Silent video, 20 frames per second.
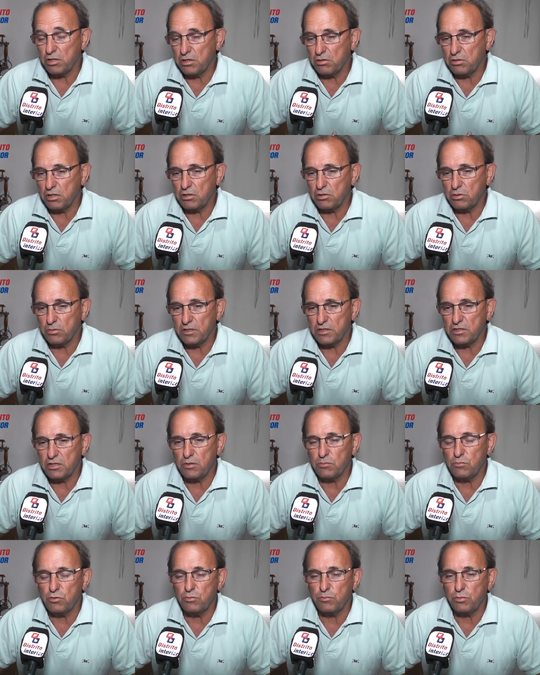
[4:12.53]
Creo que esto va a
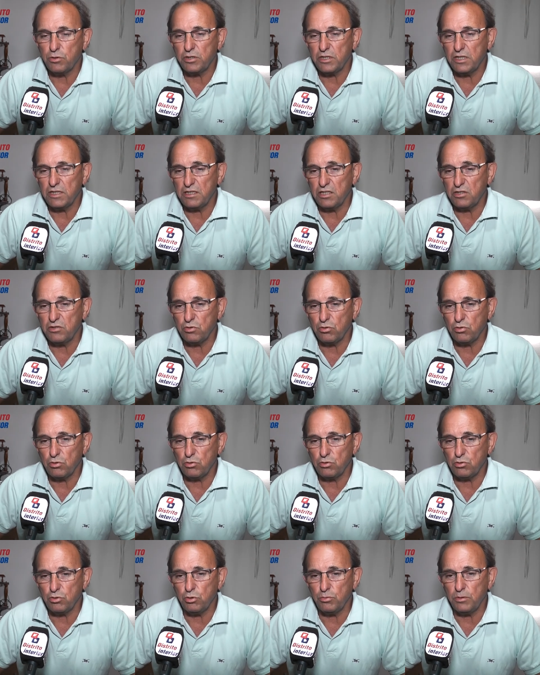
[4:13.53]
ser muy importante, son
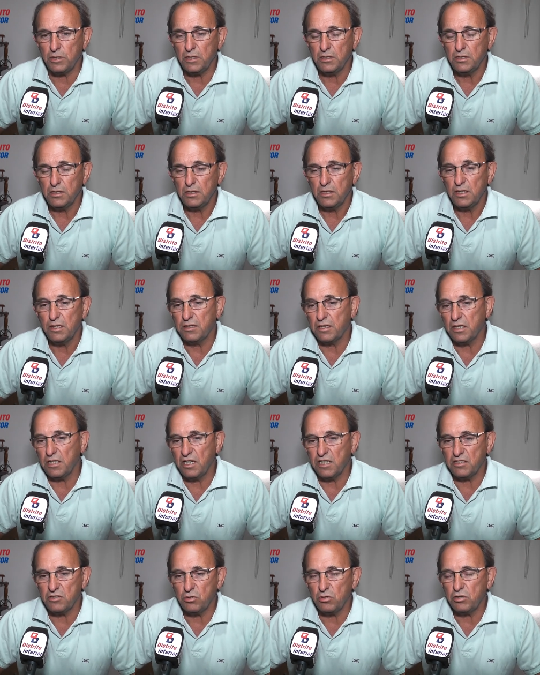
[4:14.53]
dos obras, en
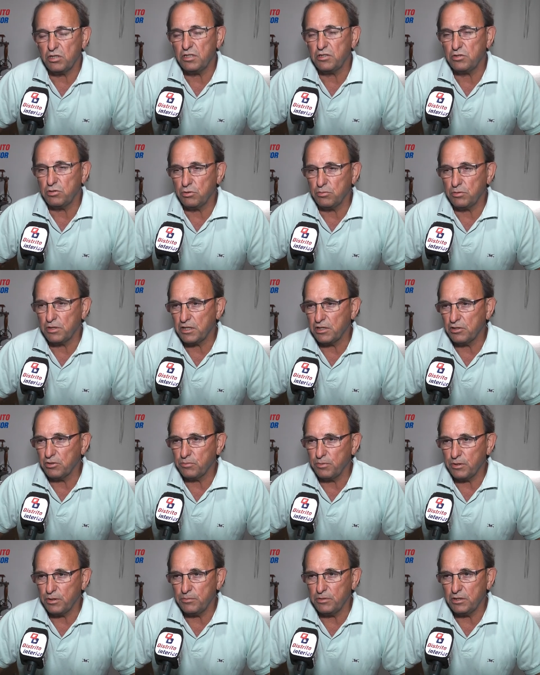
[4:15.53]
realidad son tres obras que
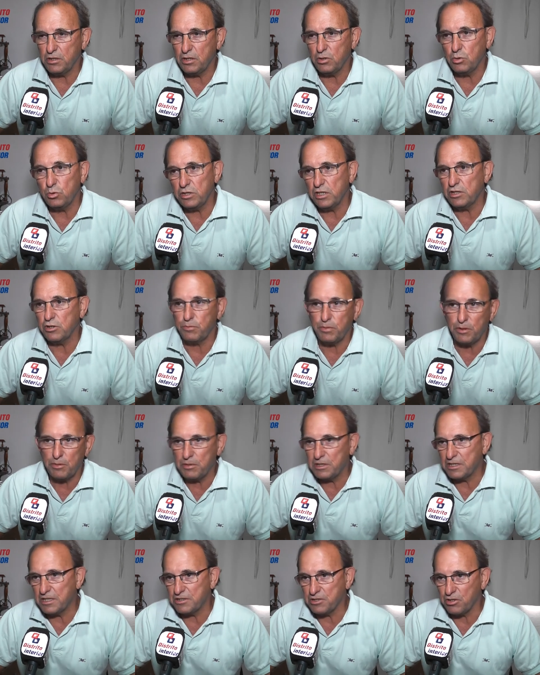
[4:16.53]
nos permite, una nos
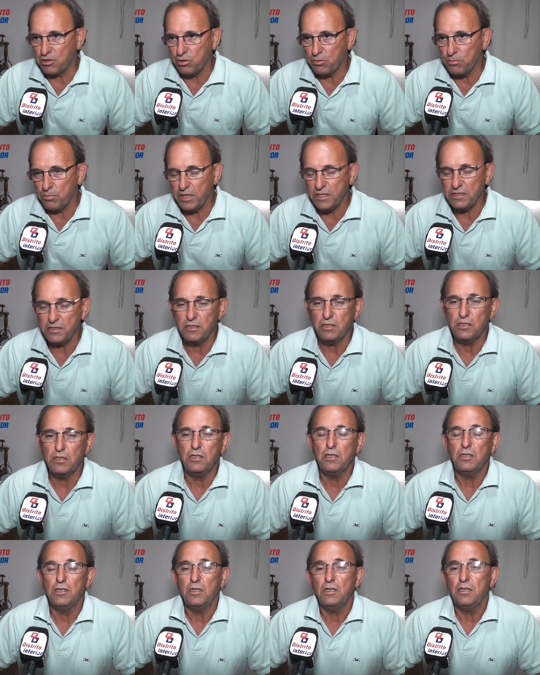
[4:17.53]
permite hacer dos más
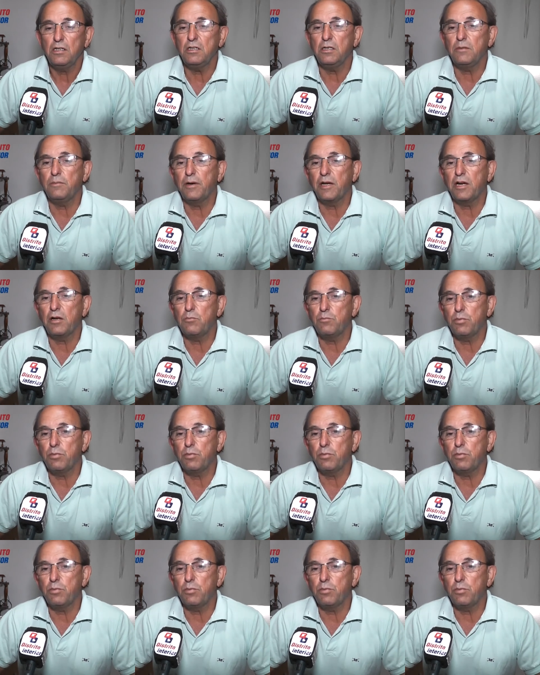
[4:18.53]
y para un